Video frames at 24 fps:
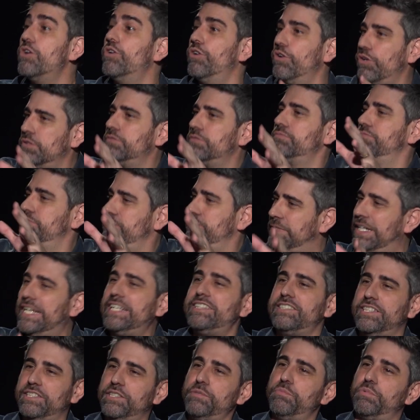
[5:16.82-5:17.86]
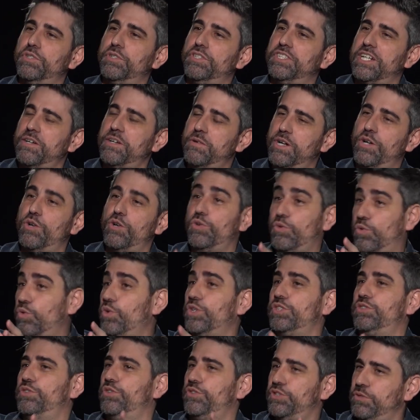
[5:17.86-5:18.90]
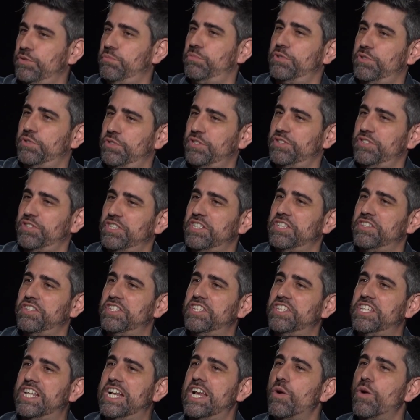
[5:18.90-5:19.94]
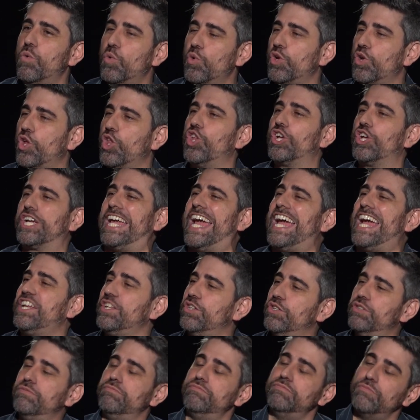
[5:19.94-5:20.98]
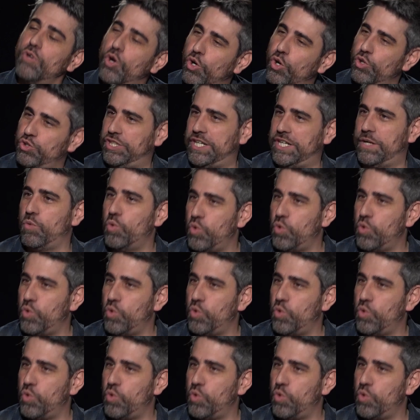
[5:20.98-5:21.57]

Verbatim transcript: o este tipo de trabajo o estos tipos de, laburo que, hay otra